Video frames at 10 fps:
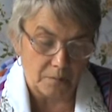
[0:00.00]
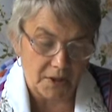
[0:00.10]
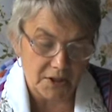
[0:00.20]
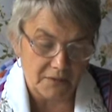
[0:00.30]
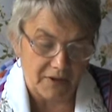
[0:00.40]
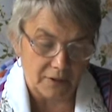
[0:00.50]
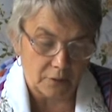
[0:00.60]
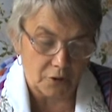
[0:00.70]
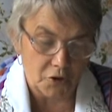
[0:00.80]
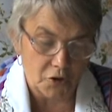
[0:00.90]
bez
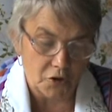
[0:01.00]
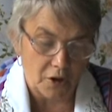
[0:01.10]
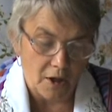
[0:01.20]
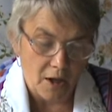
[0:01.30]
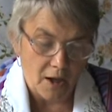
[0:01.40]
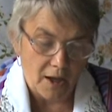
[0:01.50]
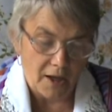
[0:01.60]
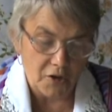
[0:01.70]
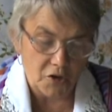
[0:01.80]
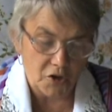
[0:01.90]
wartości,
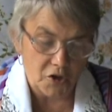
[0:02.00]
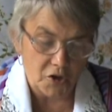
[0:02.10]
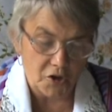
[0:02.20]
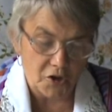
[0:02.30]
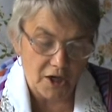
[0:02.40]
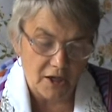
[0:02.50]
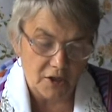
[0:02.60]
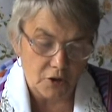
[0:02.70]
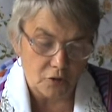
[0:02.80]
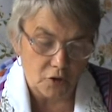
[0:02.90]
a ich
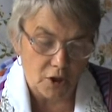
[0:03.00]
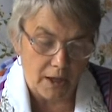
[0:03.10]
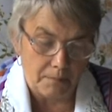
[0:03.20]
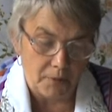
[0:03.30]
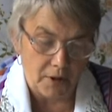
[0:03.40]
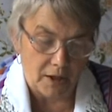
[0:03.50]
czciciele są ślepi,